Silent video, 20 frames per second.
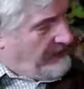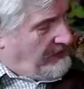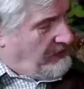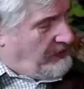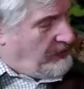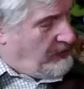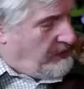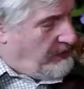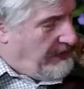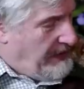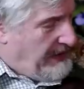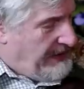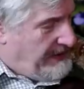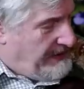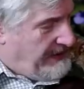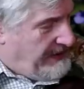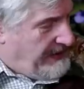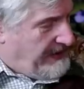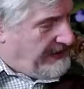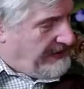вот у меня
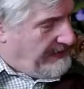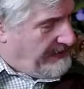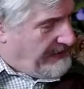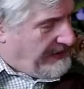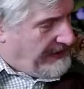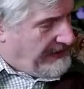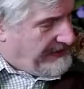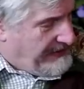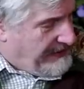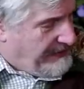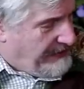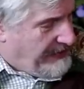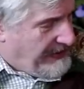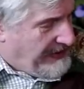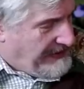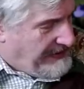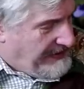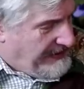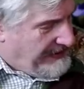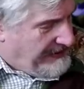есть рядом как раз
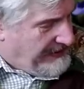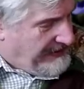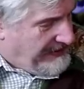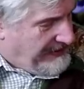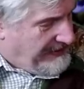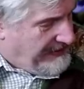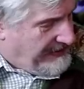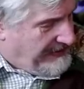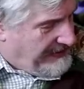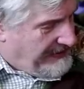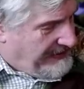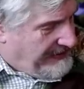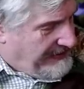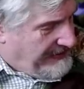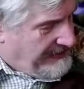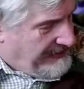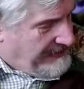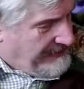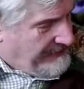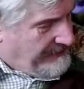образец
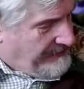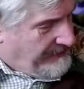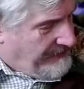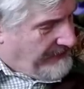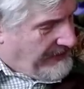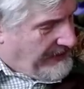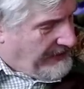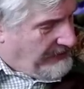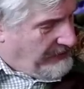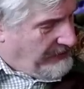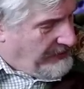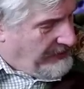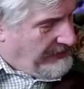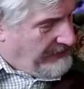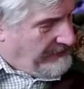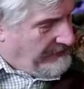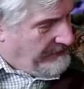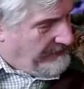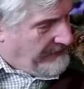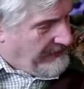
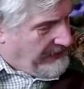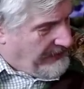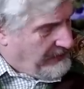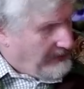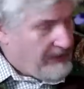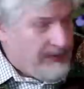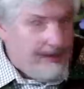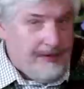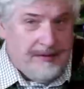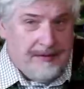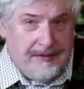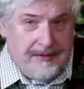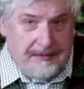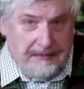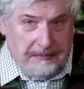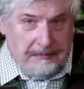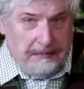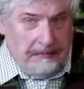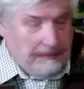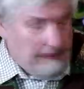такой
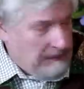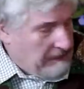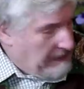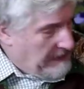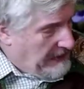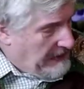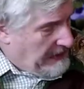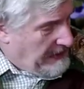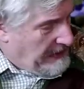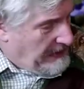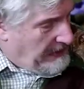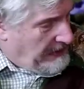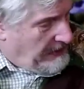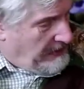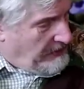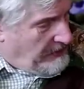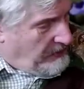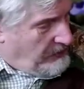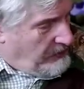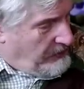находится,
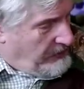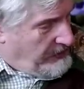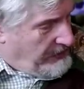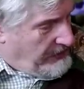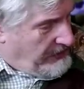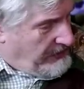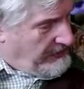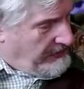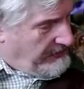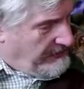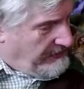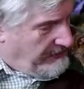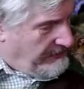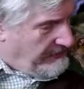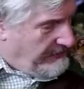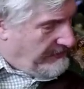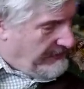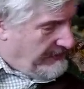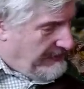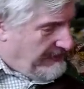очень
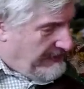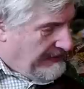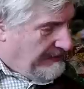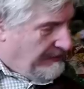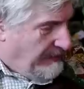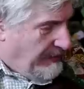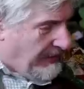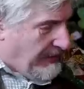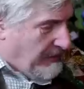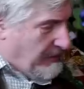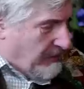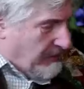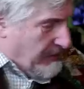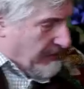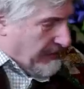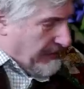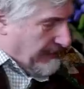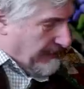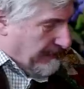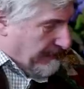
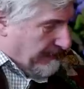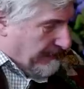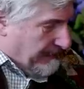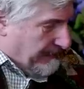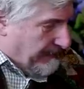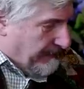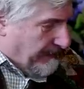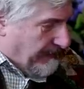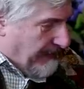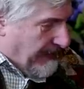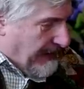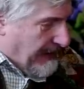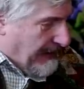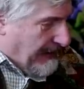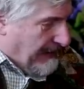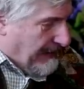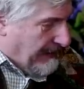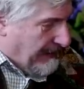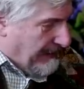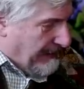похожий
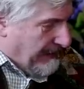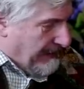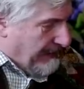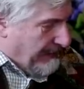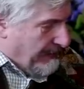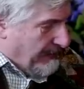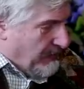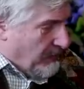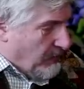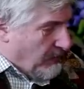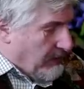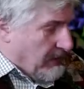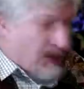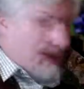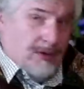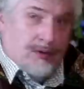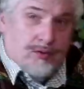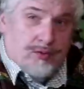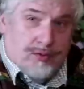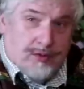на
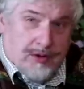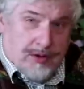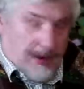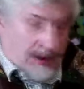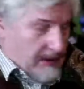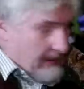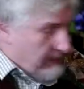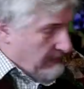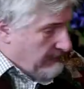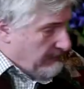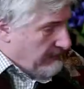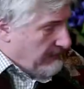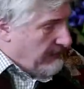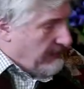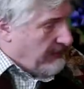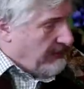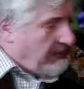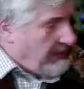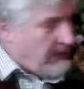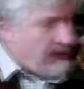многих людей.
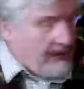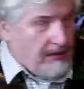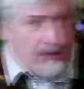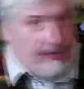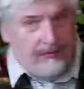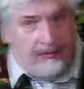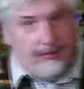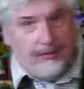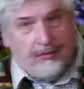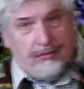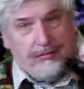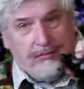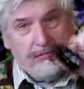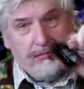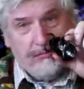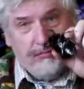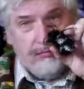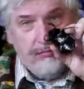Вот он,